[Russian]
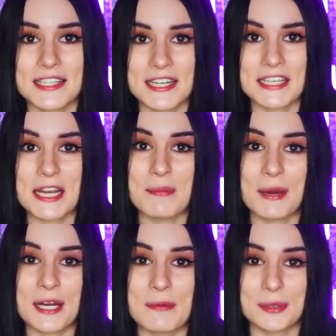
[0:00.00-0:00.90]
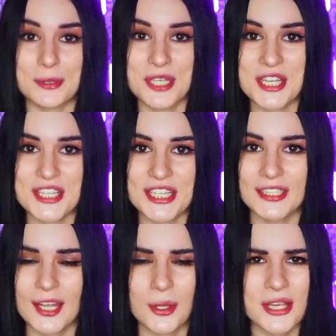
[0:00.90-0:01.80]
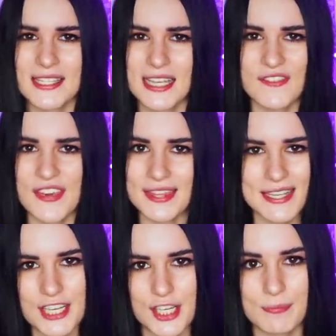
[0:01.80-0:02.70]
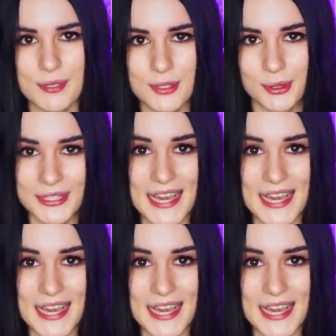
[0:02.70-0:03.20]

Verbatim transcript: зрителей могли получить сигны, но не за 2500.